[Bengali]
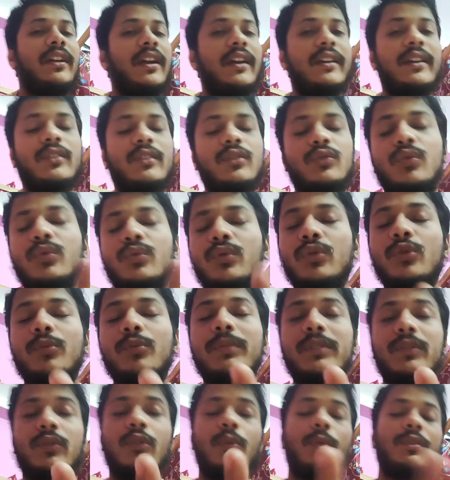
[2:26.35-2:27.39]
একটা আছে শুধু
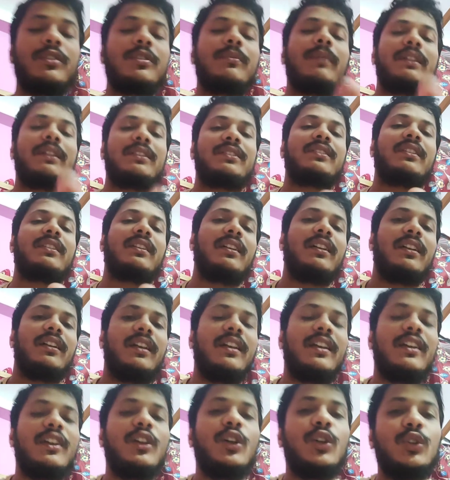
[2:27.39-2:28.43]
তুমি দুই নম্বর হচ্ছে বাদশাহ
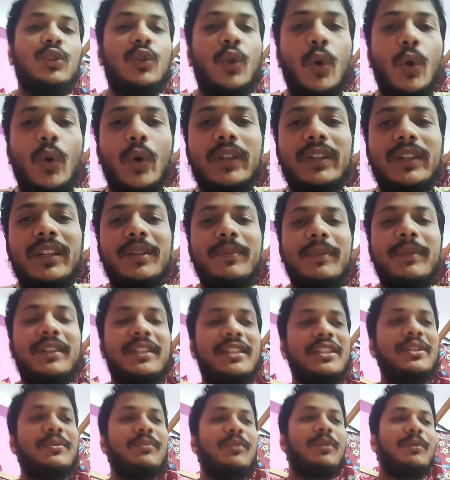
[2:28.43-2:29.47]
হ্যাঁ তখনকার দিনে মানে
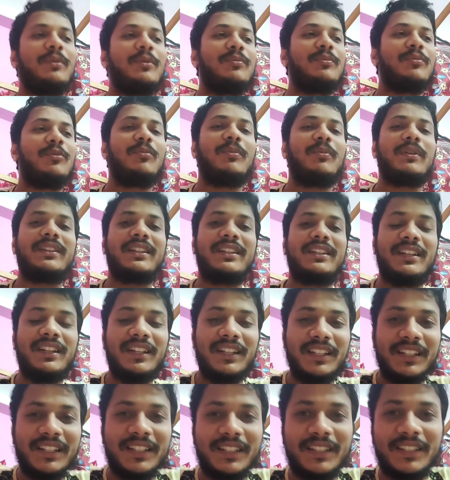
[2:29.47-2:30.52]
কী বলবেন বুম্বাদার
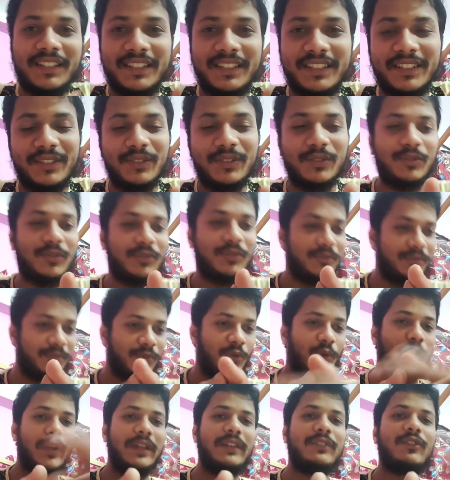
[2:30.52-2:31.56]

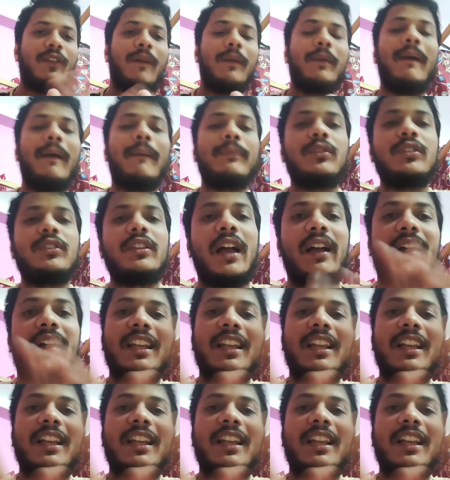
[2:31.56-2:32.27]
কোয়েল সবাই ভাবতো যে